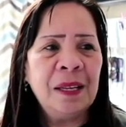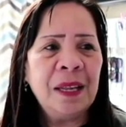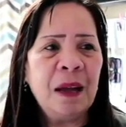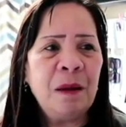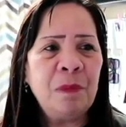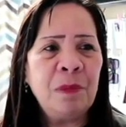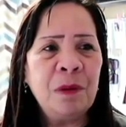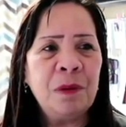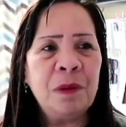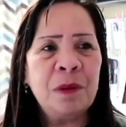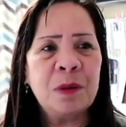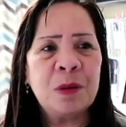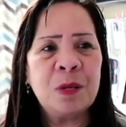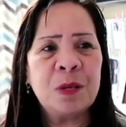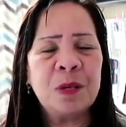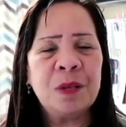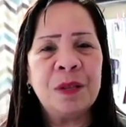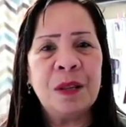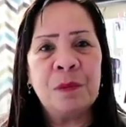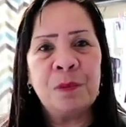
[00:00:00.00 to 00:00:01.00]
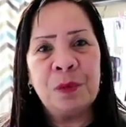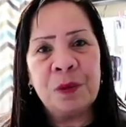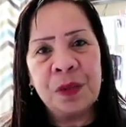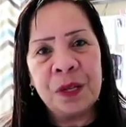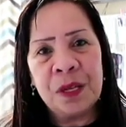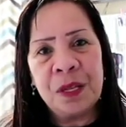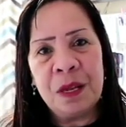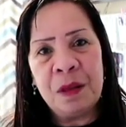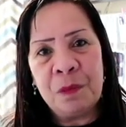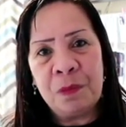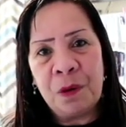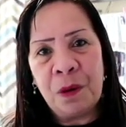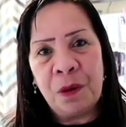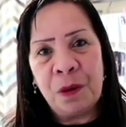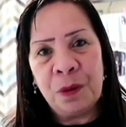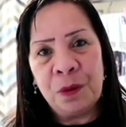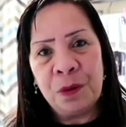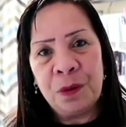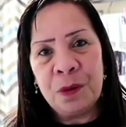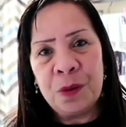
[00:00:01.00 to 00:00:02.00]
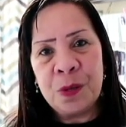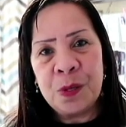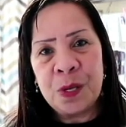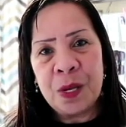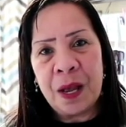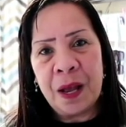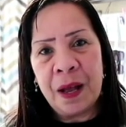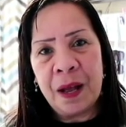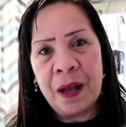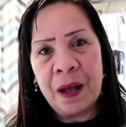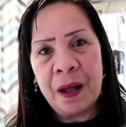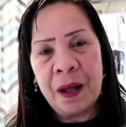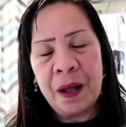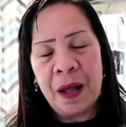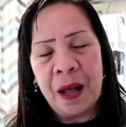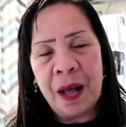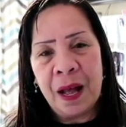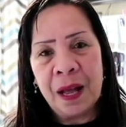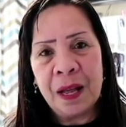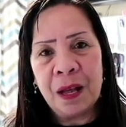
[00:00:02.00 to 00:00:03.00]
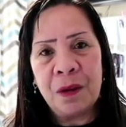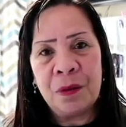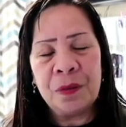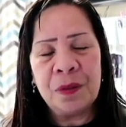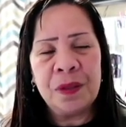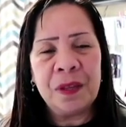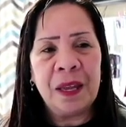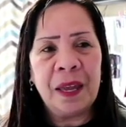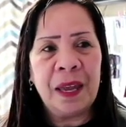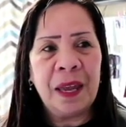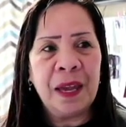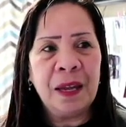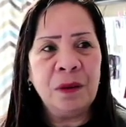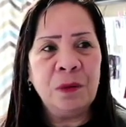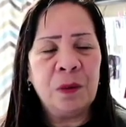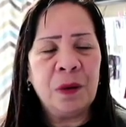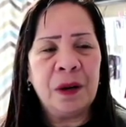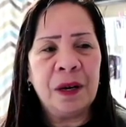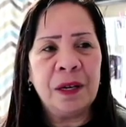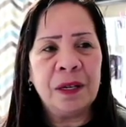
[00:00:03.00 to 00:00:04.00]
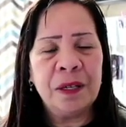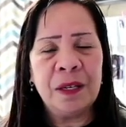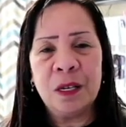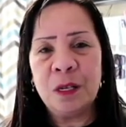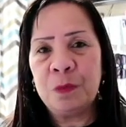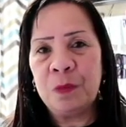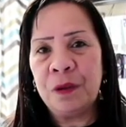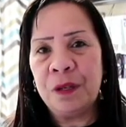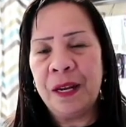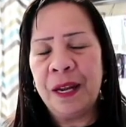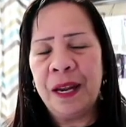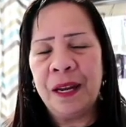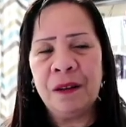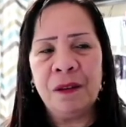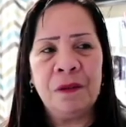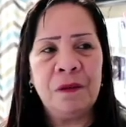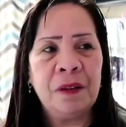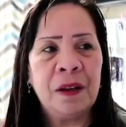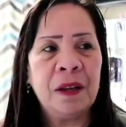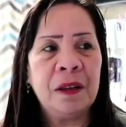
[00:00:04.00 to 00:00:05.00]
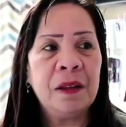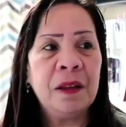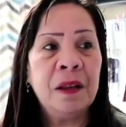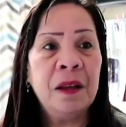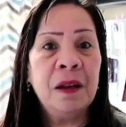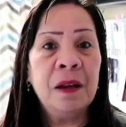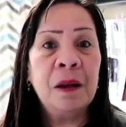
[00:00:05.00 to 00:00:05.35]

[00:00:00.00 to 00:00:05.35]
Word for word: Tapos, nagpunta din po ako dun sa account ni Edward just for the heck of it.